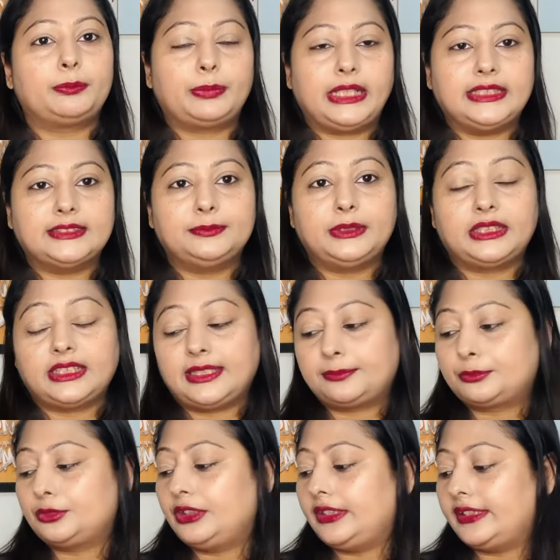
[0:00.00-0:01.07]
प्राइस में अगर
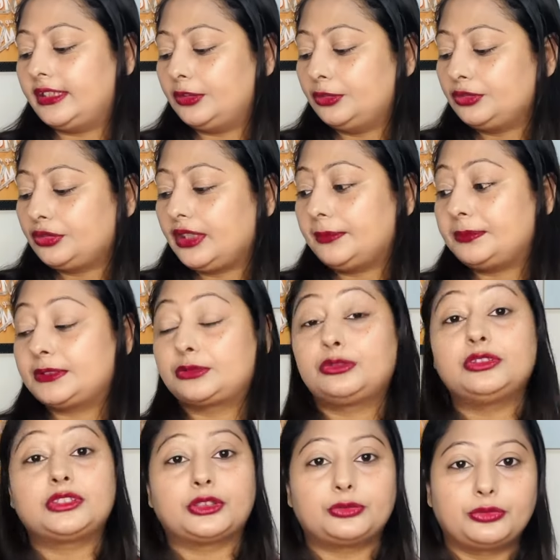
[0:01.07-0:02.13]
आपको लेना हो तो आप इसको
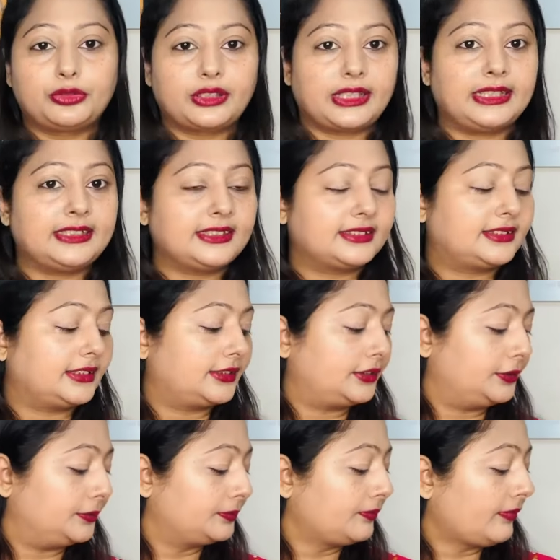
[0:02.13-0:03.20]
ज़रूर ट्राई कर सकते
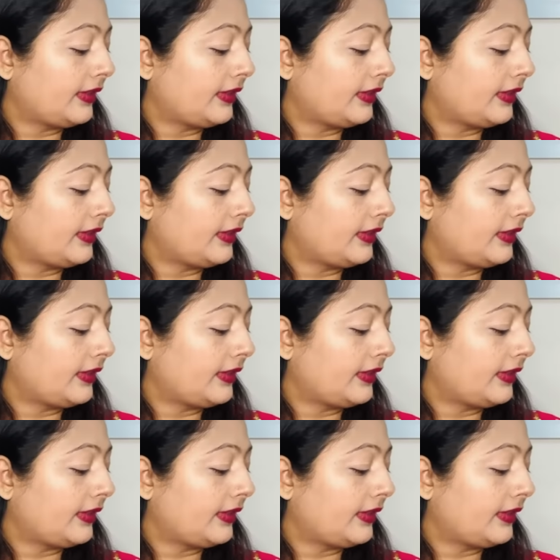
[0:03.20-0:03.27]
हो